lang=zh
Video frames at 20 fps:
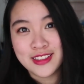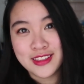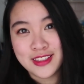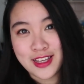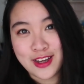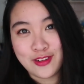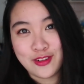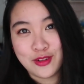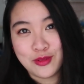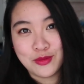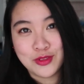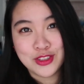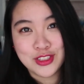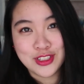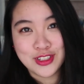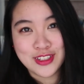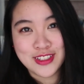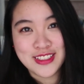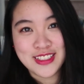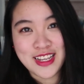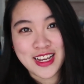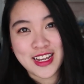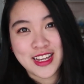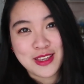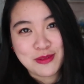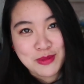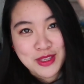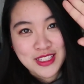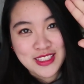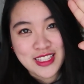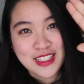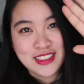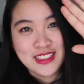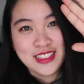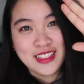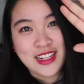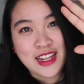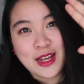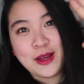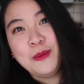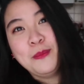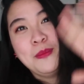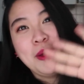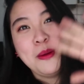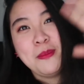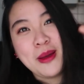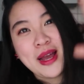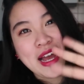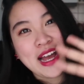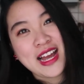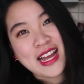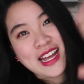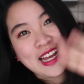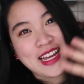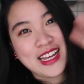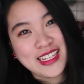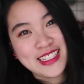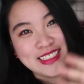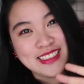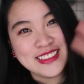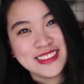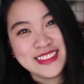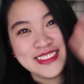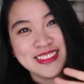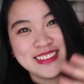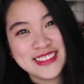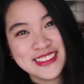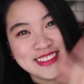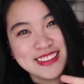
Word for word: 那我们就下个影片再见啦，拜拜。